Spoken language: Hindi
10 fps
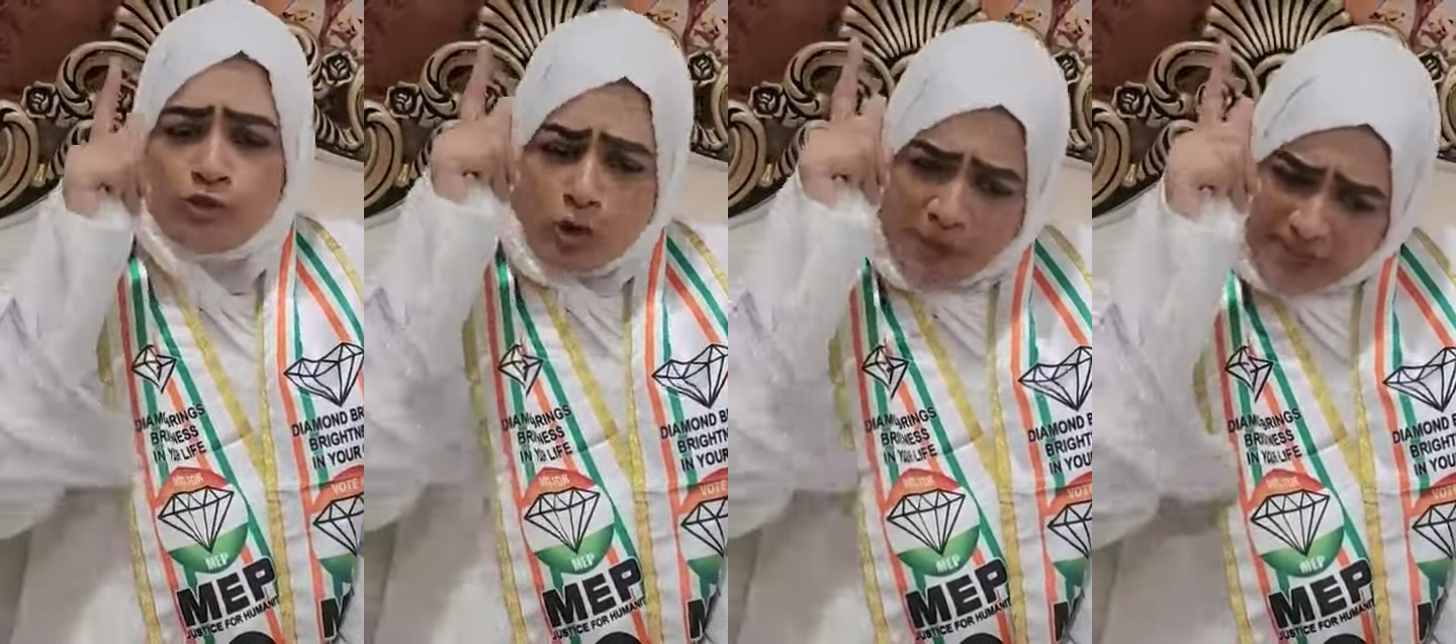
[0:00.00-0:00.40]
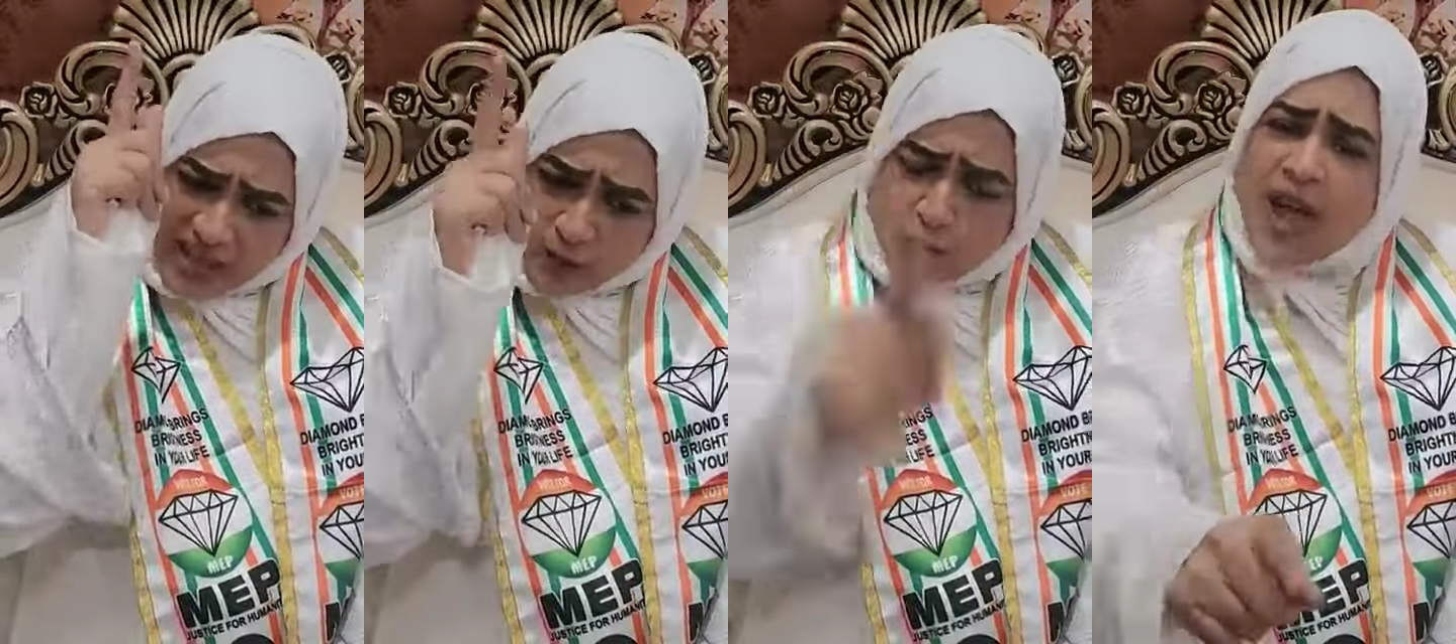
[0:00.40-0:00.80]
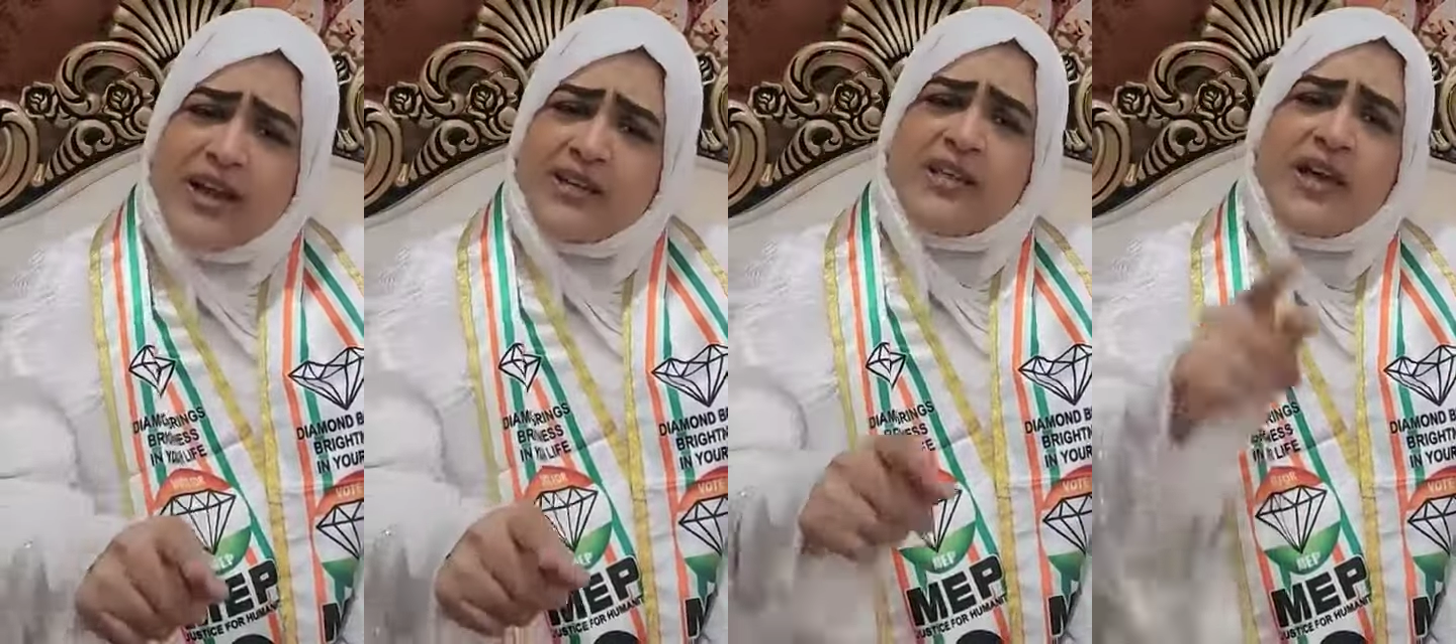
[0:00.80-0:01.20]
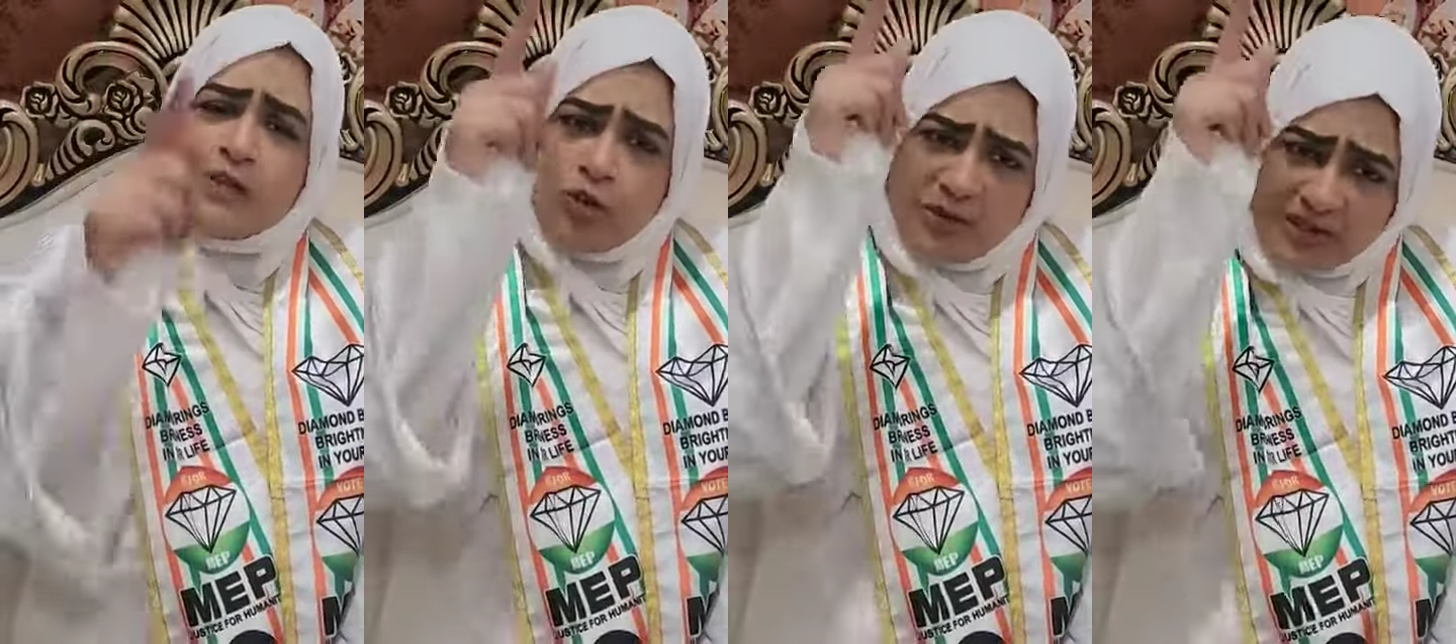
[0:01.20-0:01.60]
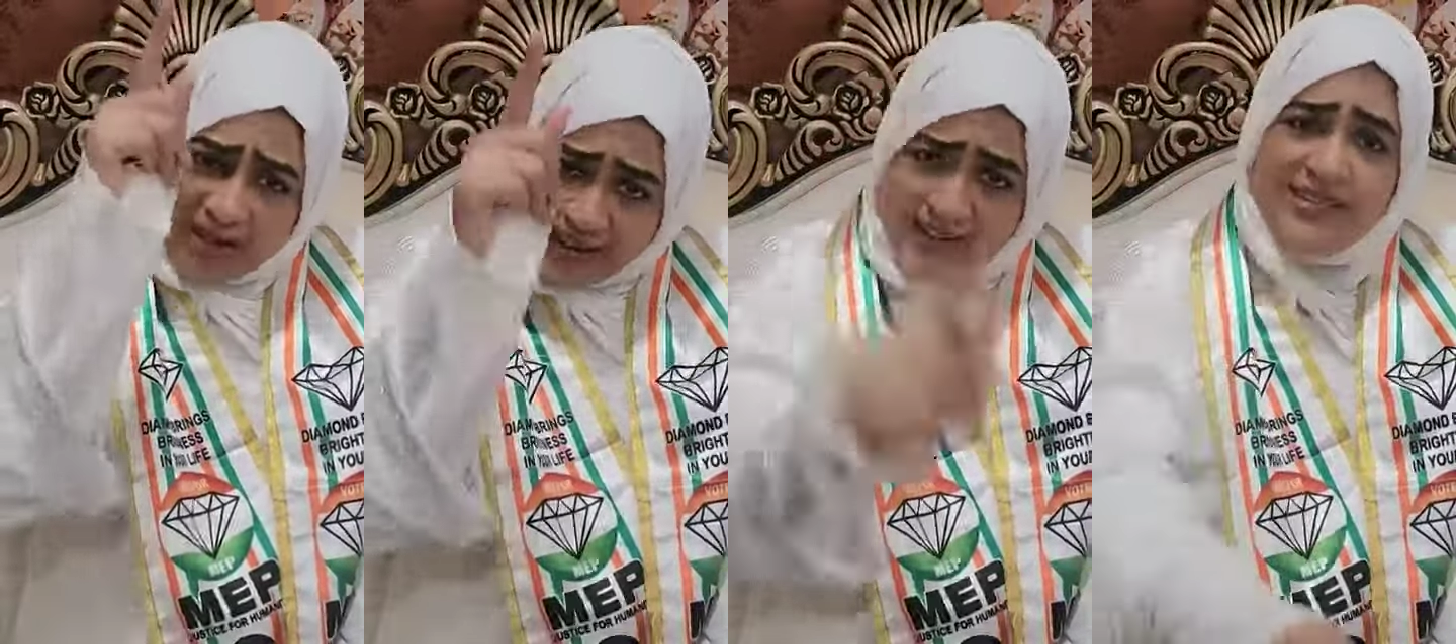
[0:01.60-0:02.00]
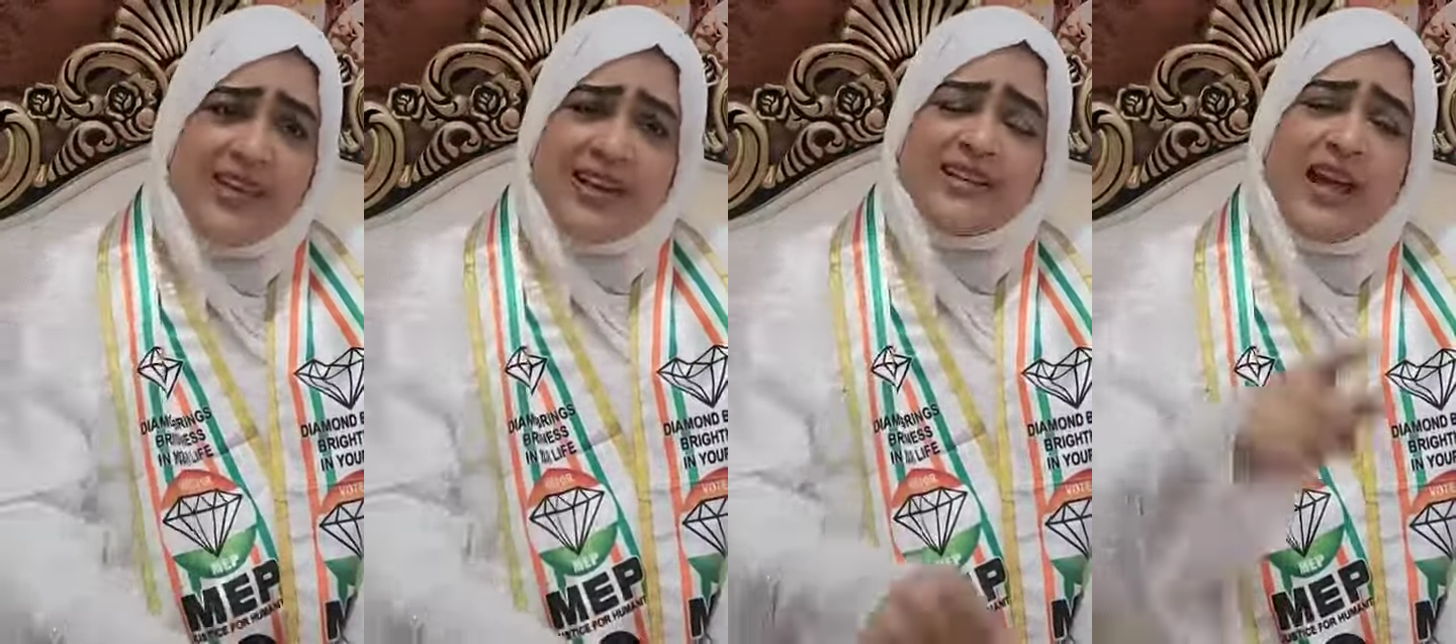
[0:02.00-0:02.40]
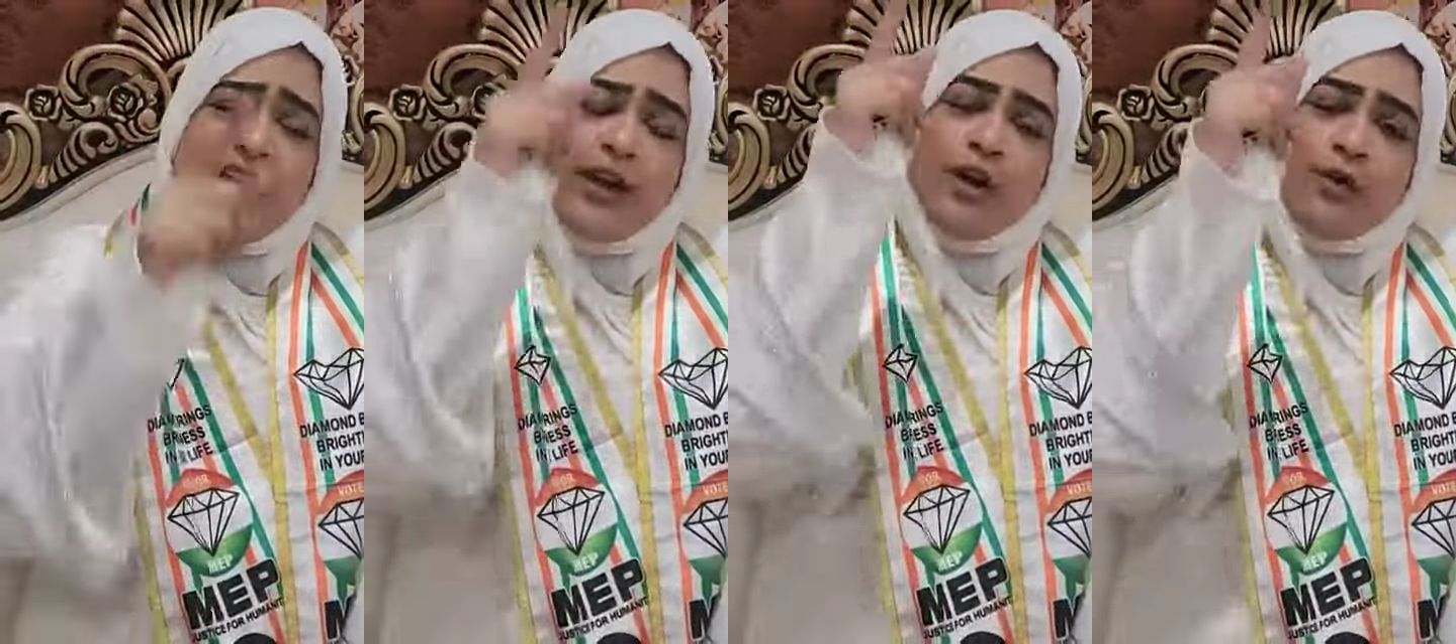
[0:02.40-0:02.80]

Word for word: जो बंदा गुना करता है जो बंदा गलती करता है